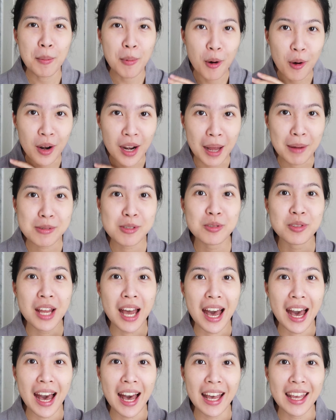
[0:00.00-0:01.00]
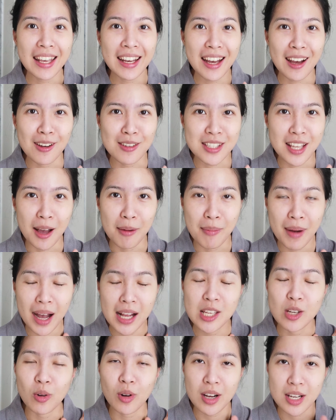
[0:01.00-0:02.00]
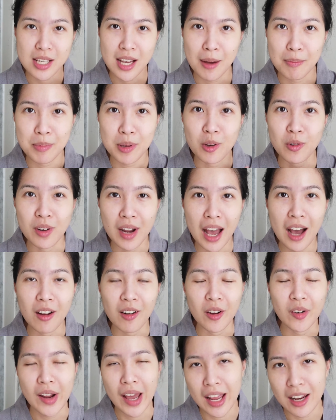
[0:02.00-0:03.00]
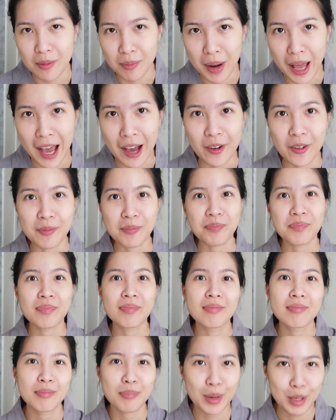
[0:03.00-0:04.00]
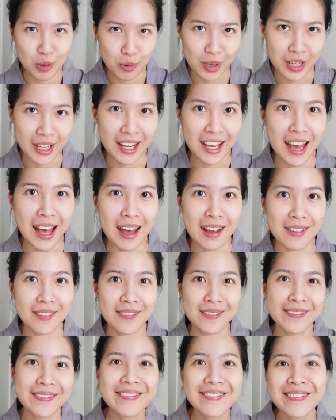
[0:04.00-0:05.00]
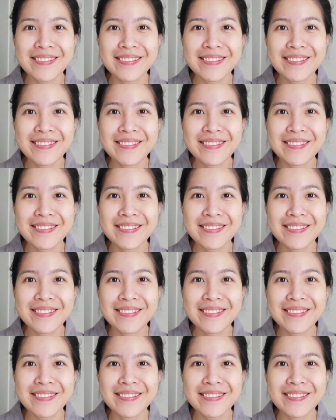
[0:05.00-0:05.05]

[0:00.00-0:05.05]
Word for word: ผลลัพธ์สุดท้ายเขาสามารถยกกระชับผิวหน้าของเราได้หรือเปล่าไปดูกันค่ะ เรียบร้